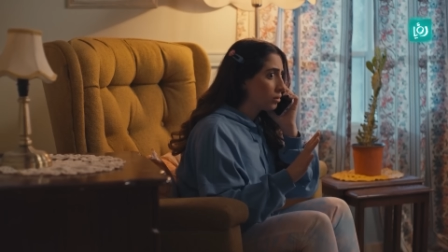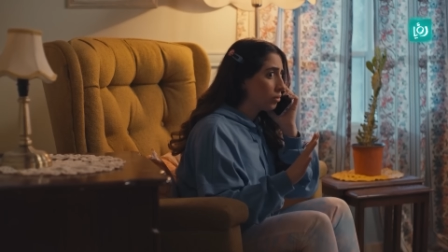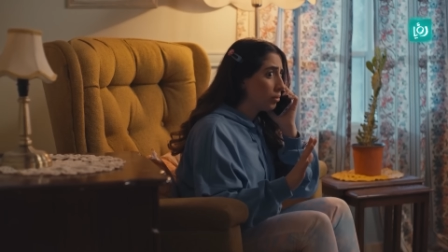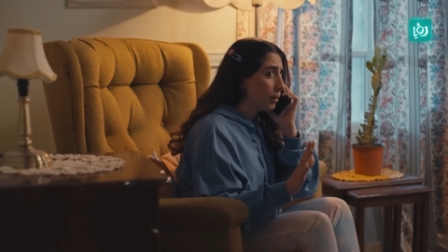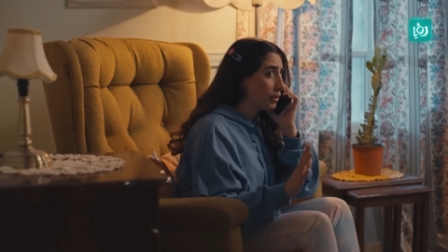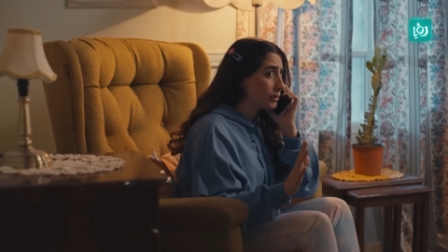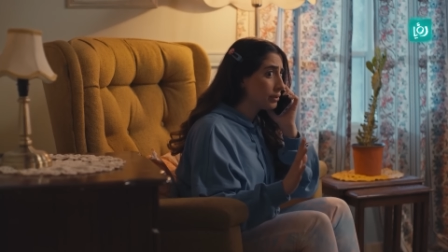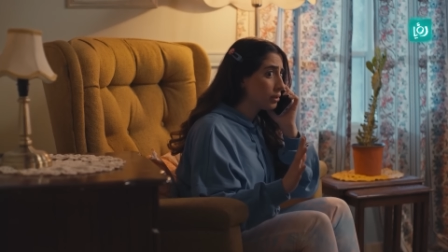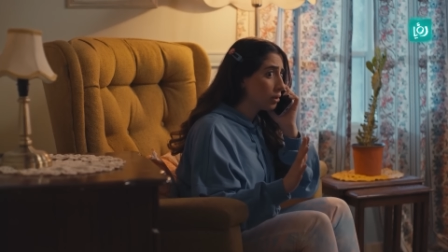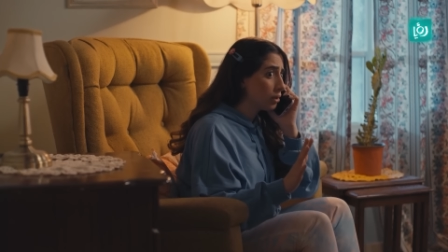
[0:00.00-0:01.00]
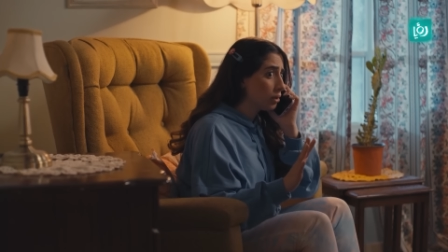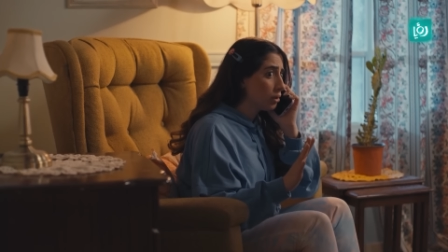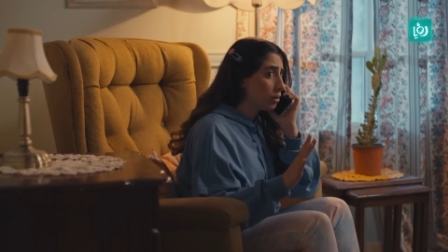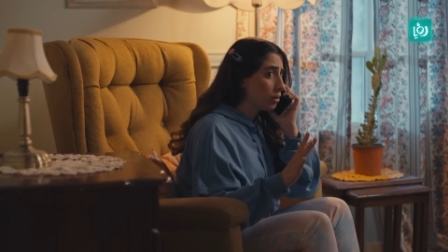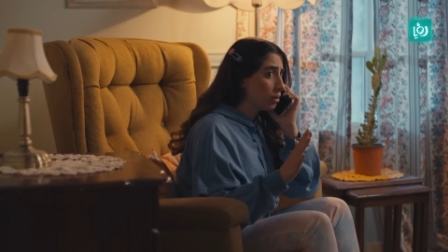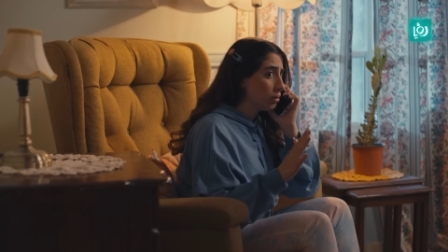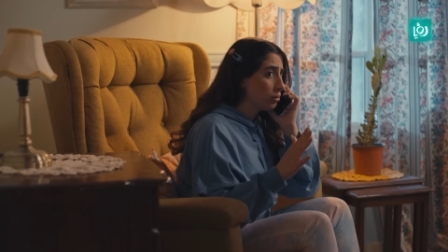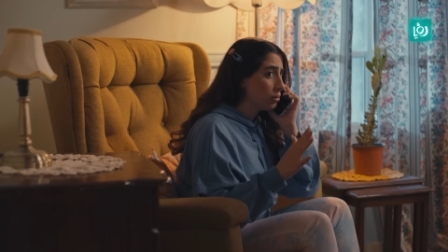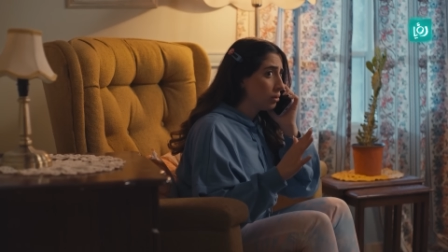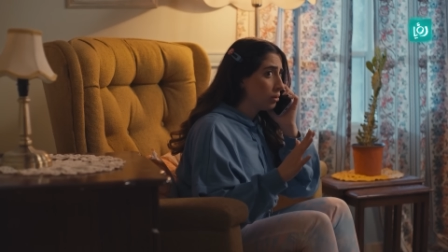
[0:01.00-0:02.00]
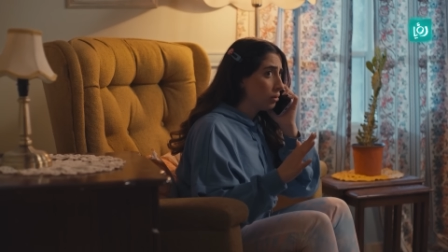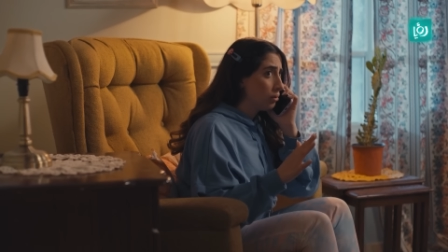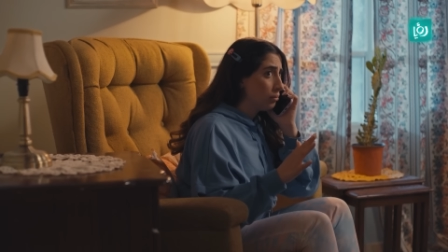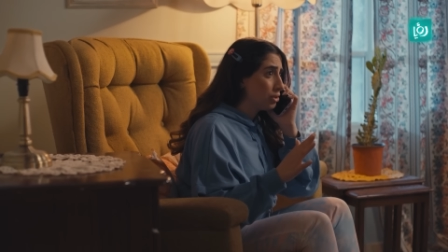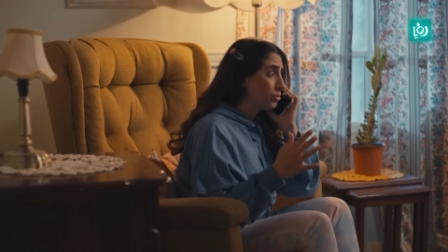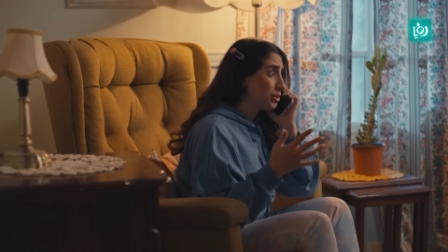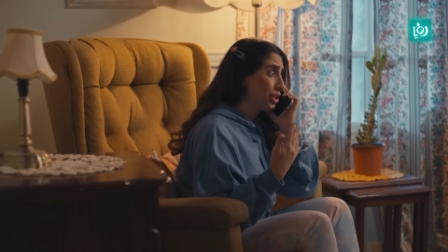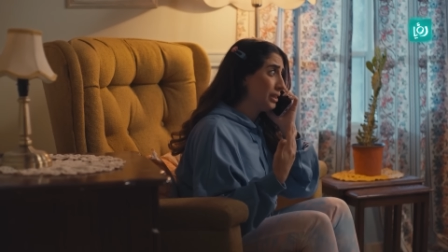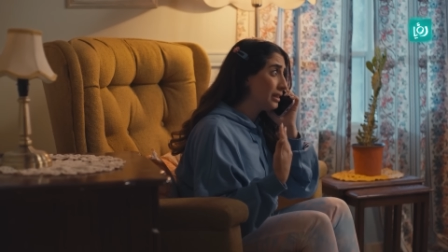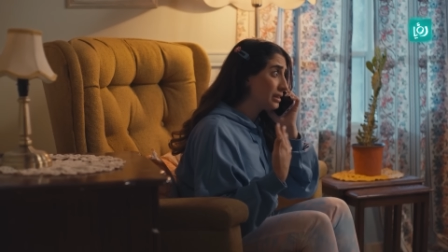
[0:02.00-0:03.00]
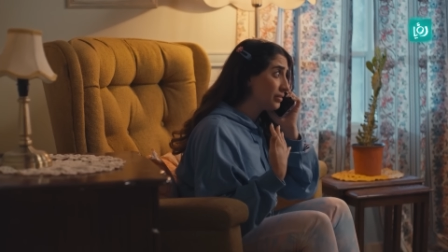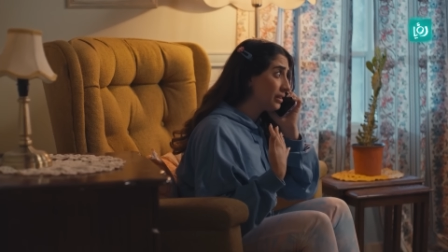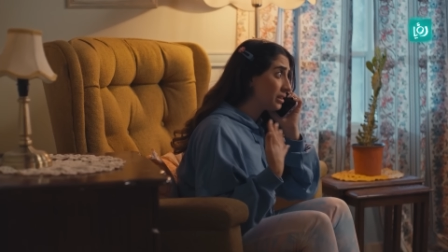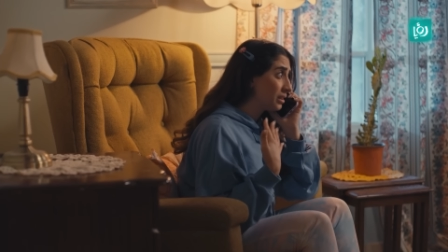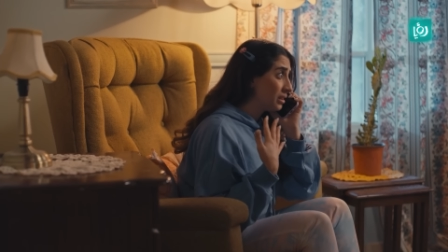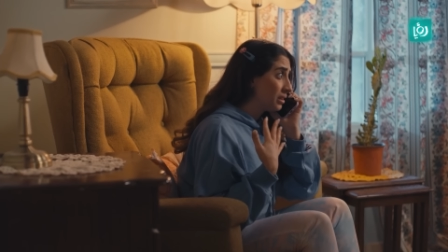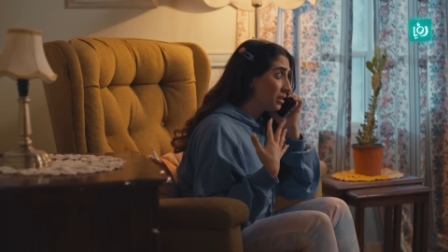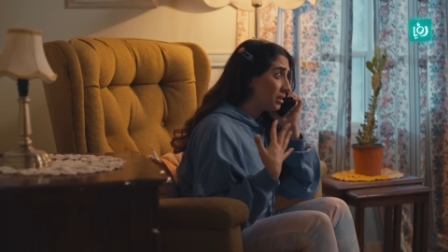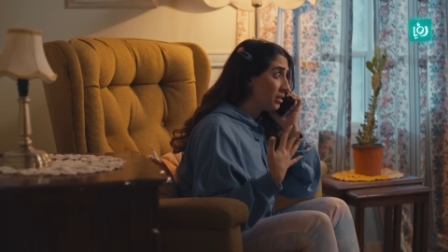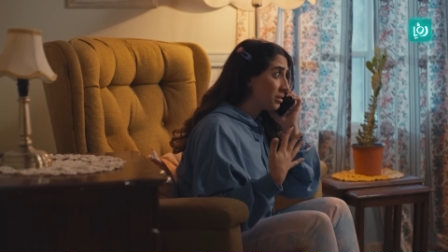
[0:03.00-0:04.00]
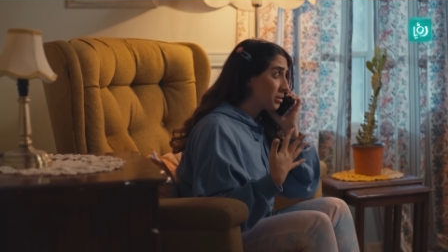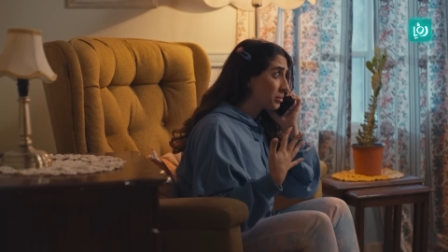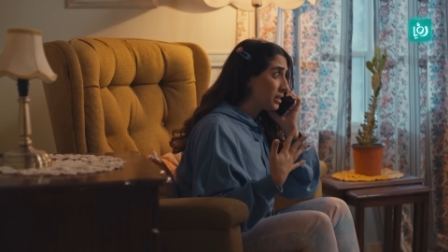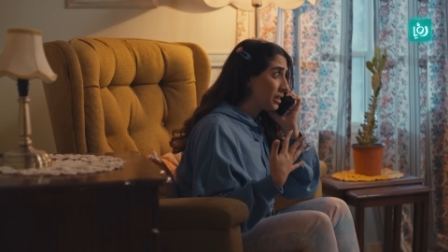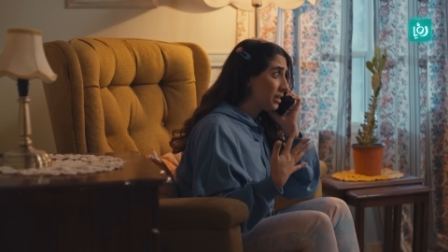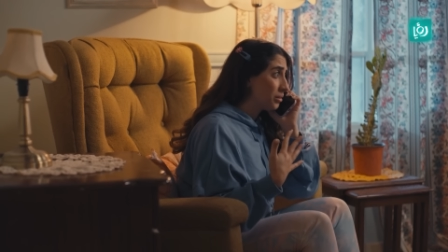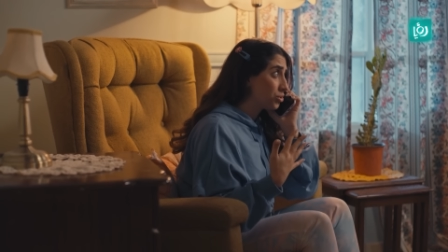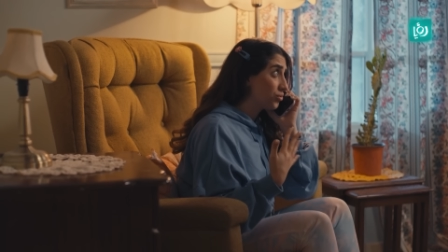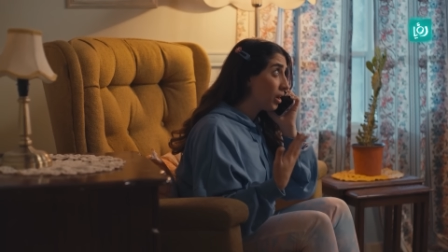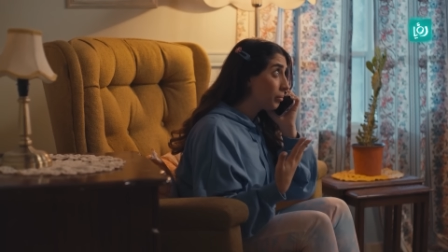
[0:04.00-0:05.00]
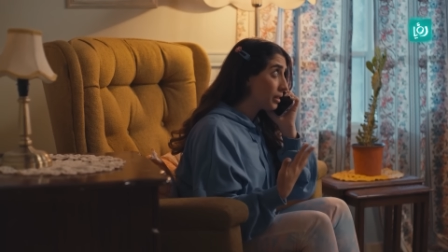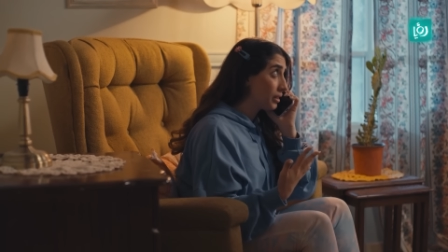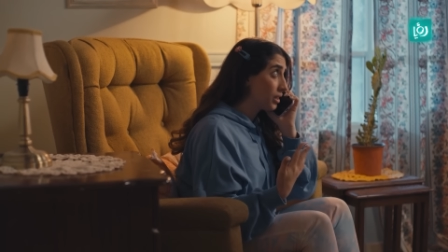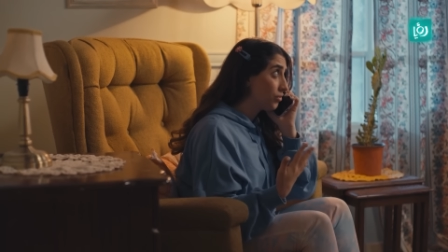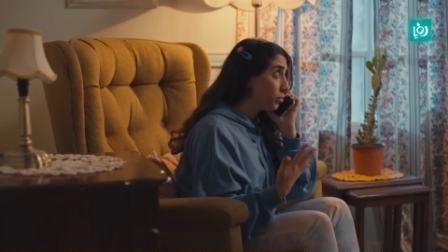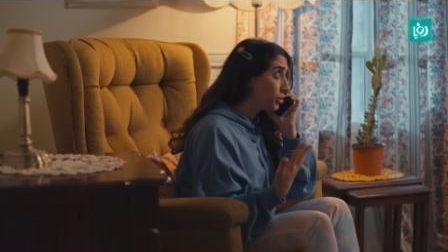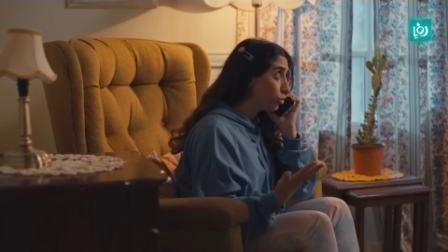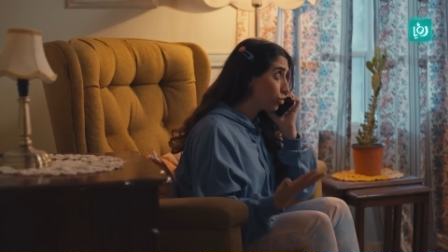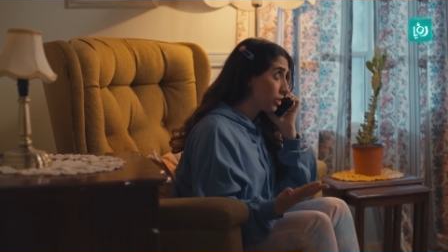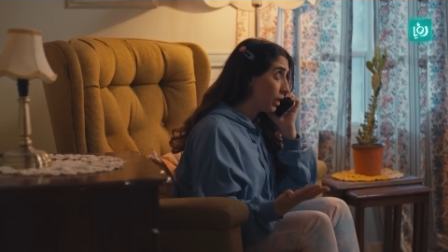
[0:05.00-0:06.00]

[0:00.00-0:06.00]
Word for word: طب اللي بالك ستي ماشي ماشي إحنا آسفين بس يعني أنا مش فاهمة يعني كيف البادي لوشن